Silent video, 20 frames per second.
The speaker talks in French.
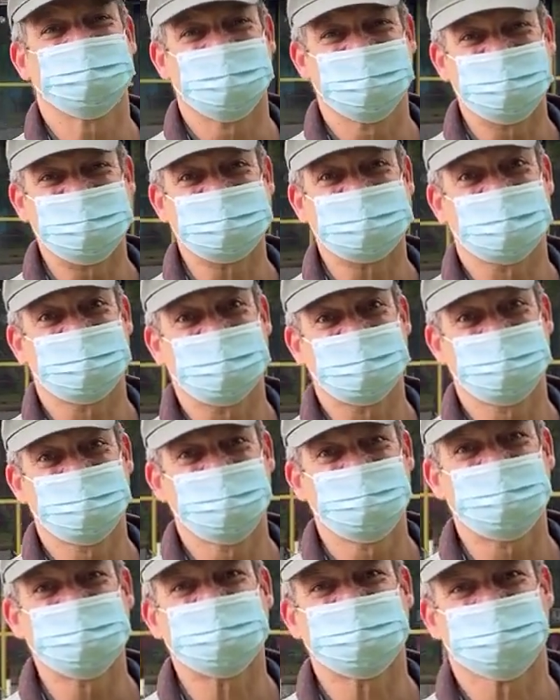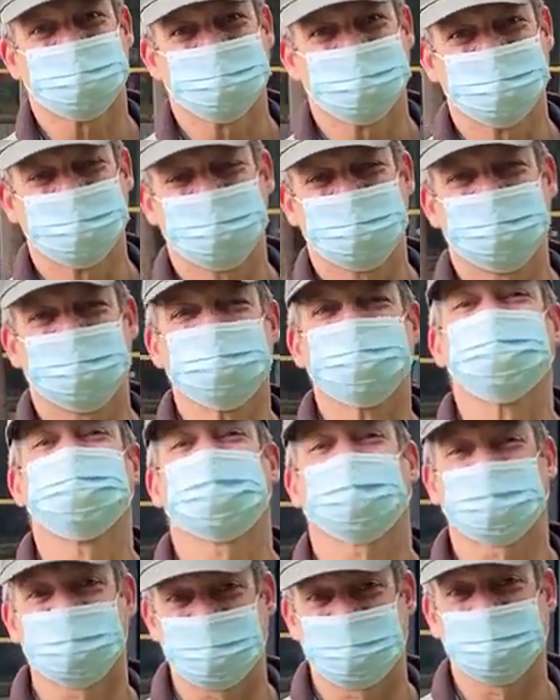de la visiter avec vous puisque je me suis
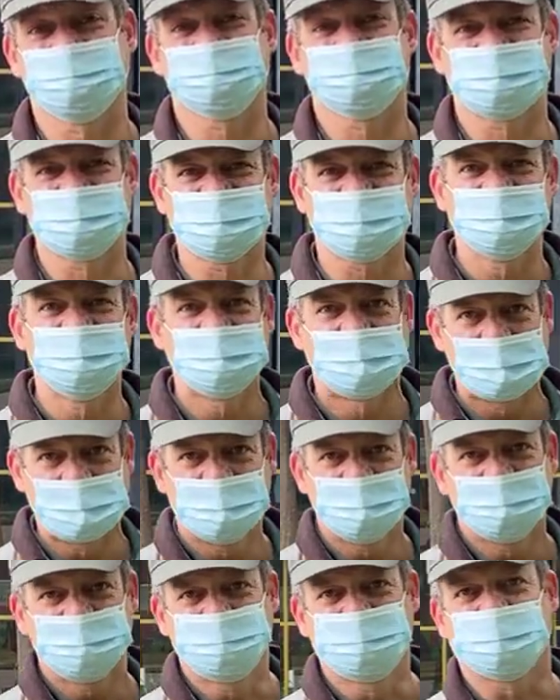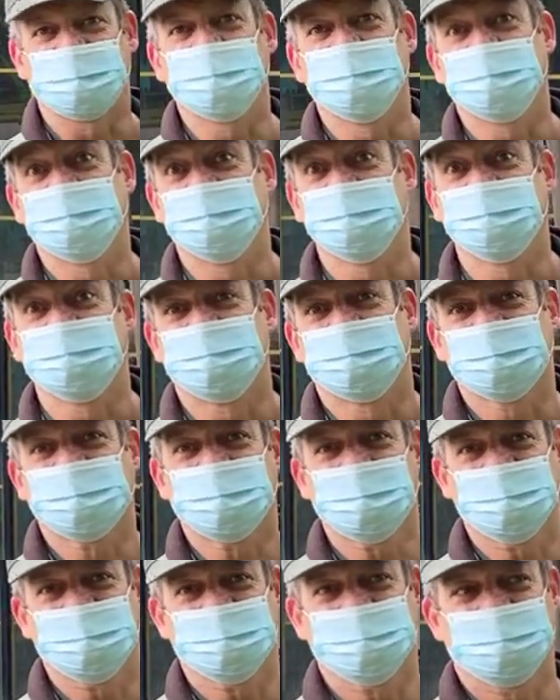porté volontaire pour euh, donc
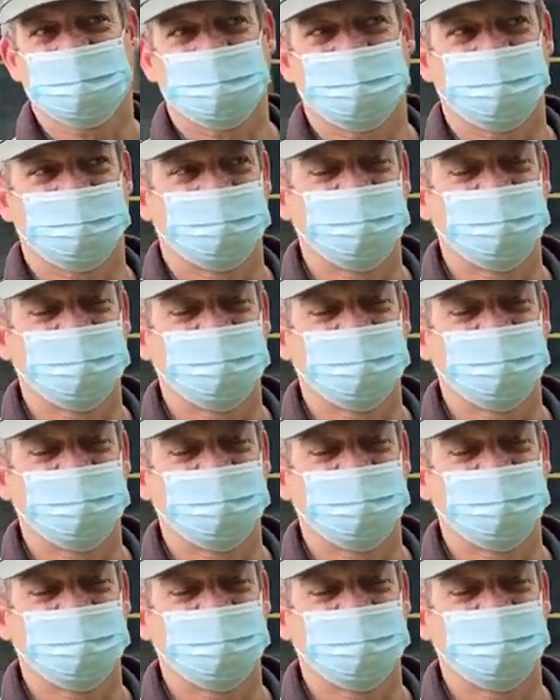euh,